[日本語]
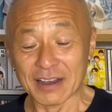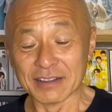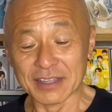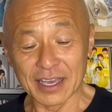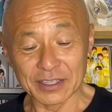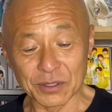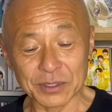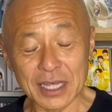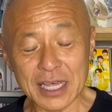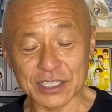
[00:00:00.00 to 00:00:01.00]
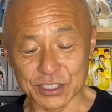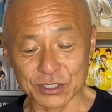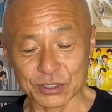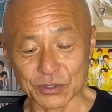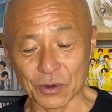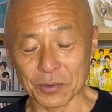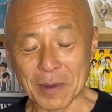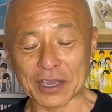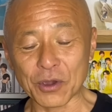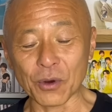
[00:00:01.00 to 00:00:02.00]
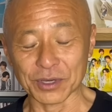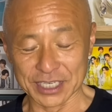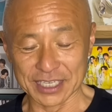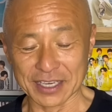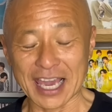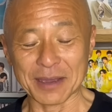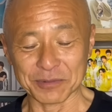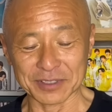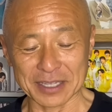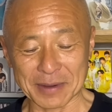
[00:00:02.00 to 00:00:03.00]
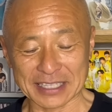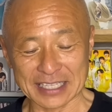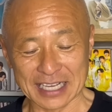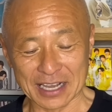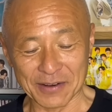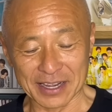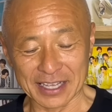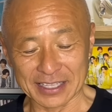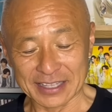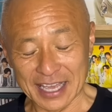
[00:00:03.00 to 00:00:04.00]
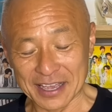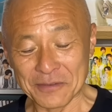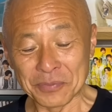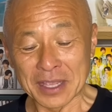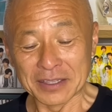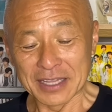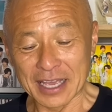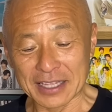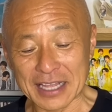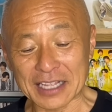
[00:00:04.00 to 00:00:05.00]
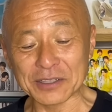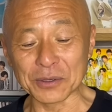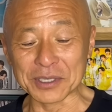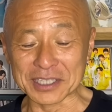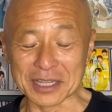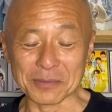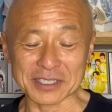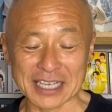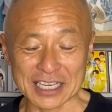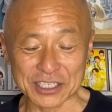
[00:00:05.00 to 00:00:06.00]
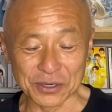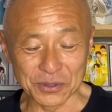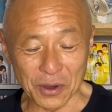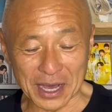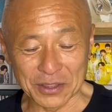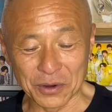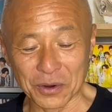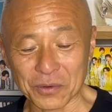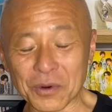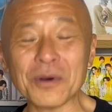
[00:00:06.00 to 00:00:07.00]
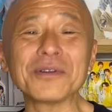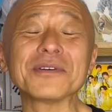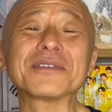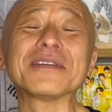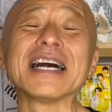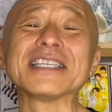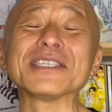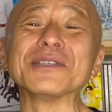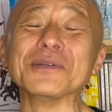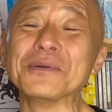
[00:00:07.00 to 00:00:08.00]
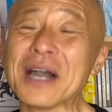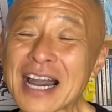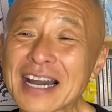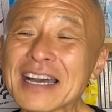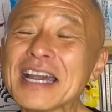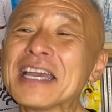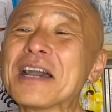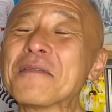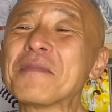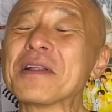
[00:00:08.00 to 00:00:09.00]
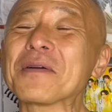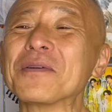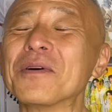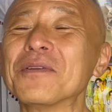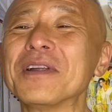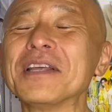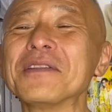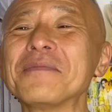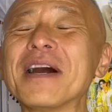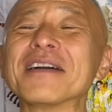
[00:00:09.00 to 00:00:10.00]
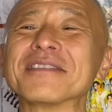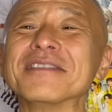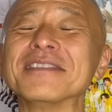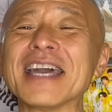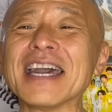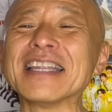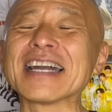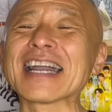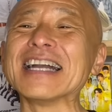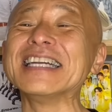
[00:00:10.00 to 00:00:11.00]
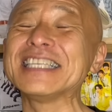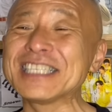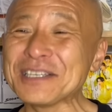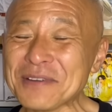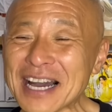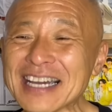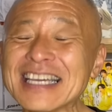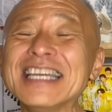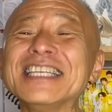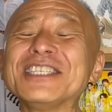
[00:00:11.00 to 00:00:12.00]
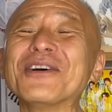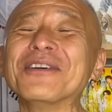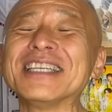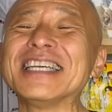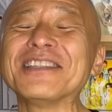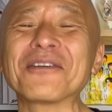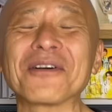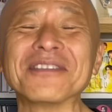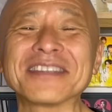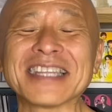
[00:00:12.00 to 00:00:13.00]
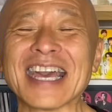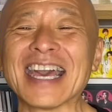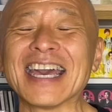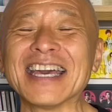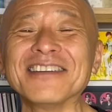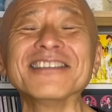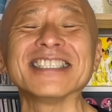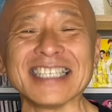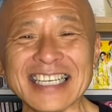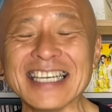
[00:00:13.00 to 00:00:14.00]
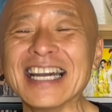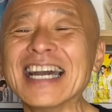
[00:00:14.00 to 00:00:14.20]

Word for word: で、えっと、7つの、まあ、競技、ゲームで、まあ、戦われて、で、なんといっても最初の、あの、ウォールクラッシュは、やっぱりこのフレンドパークで、なんか一番印象に残ってるし、